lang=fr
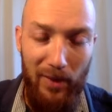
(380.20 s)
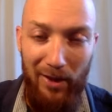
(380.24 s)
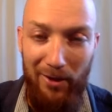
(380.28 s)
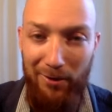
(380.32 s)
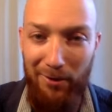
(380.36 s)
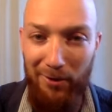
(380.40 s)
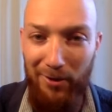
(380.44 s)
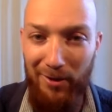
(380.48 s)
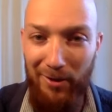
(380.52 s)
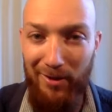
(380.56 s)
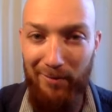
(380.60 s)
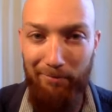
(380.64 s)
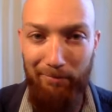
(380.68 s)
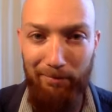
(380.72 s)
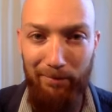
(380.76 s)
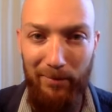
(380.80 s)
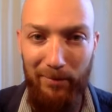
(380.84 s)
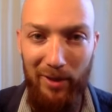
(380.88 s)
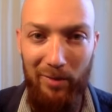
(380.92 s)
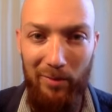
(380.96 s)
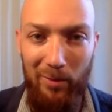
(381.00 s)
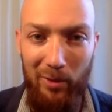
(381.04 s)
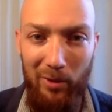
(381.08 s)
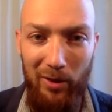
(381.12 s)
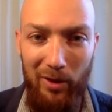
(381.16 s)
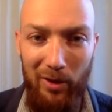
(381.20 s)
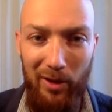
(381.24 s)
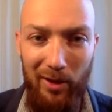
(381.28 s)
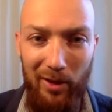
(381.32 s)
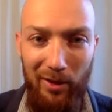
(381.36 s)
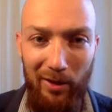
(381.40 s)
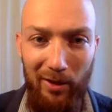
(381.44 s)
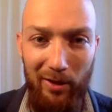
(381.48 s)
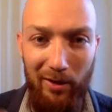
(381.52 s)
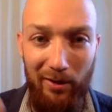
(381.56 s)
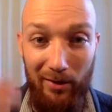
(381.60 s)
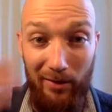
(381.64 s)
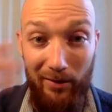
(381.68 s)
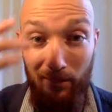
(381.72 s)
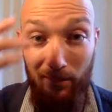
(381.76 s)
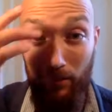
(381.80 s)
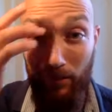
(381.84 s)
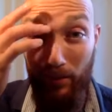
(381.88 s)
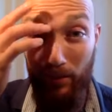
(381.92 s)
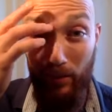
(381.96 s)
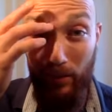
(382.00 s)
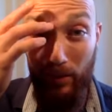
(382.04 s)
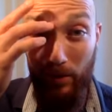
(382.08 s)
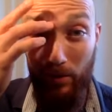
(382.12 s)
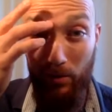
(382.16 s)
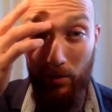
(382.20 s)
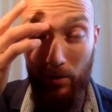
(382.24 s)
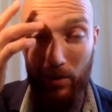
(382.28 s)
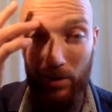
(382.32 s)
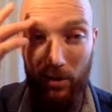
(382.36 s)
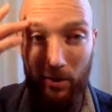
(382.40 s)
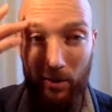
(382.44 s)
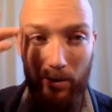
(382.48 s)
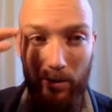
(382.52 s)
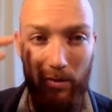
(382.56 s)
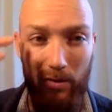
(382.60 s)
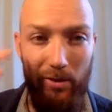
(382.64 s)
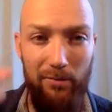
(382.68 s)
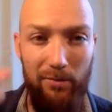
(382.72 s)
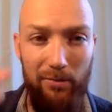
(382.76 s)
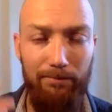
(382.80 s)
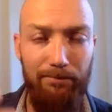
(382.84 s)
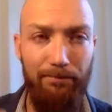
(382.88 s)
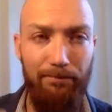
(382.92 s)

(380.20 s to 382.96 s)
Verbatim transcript: Ok, il manquait un sous silence.